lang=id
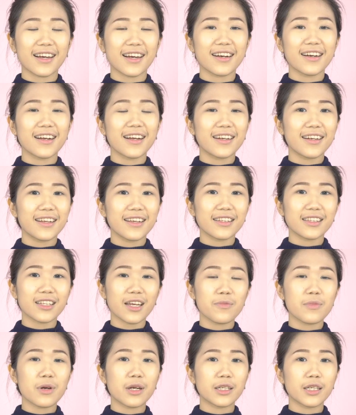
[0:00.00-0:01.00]
Karena ini
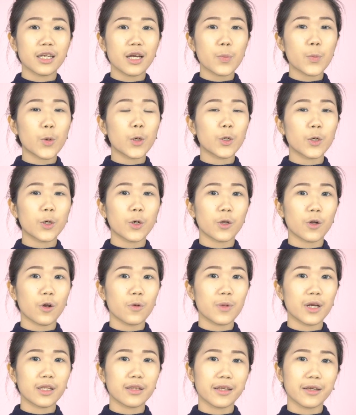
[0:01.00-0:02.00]
temanya
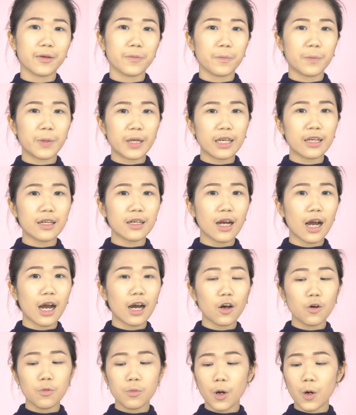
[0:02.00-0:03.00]
monochromatic pink,
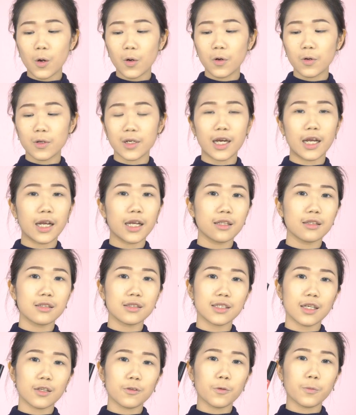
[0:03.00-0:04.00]
aku mau
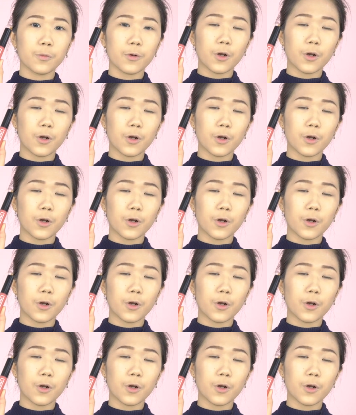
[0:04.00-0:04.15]
gunain satu